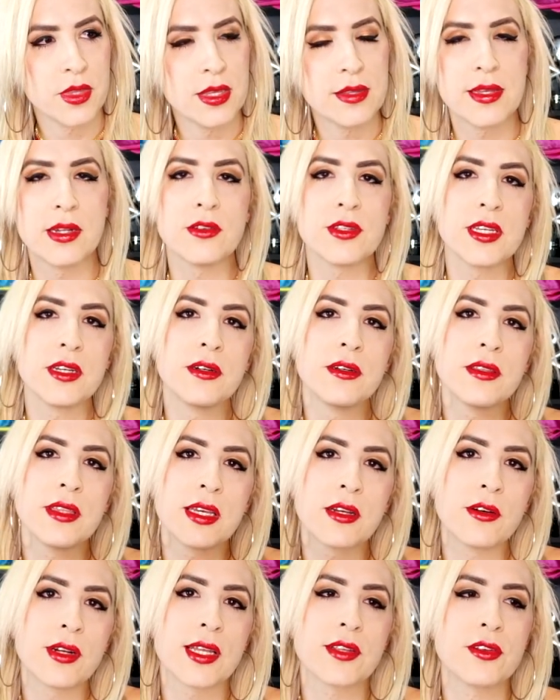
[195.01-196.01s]
Y se los digo
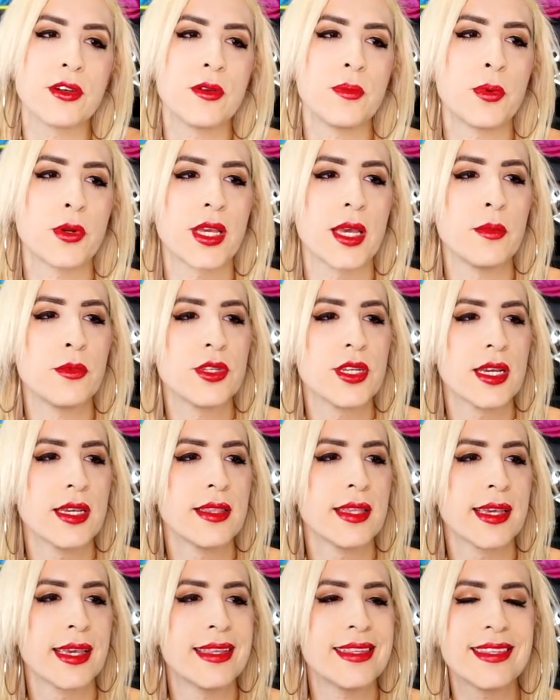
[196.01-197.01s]
de corazón porque hay mucha
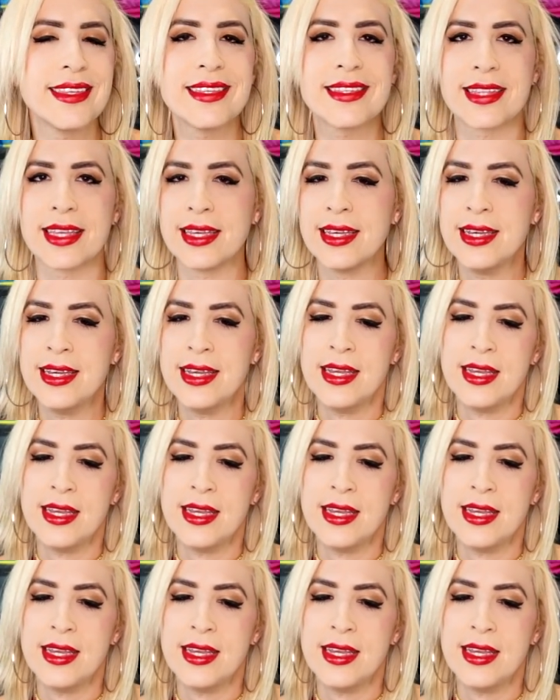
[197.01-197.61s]
gente que insiste